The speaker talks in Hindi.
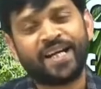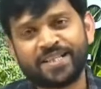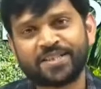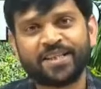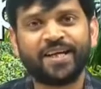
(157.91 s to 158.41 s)

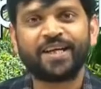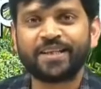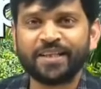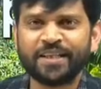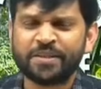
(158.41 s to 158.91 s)
तैयार की
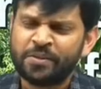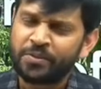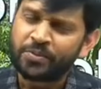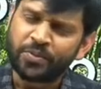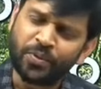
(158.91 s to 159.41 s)
हैं
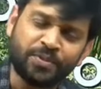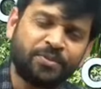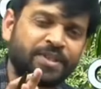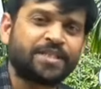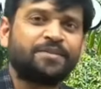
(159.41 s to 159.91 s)
खूब
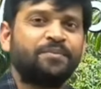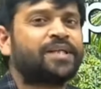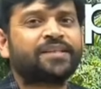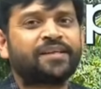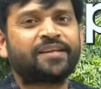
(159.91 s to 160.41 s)
ज़बरदस्त मेहनत
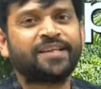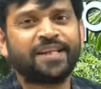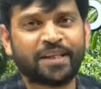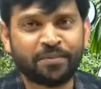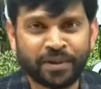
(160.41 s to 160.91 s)
कर रही है टीम नीट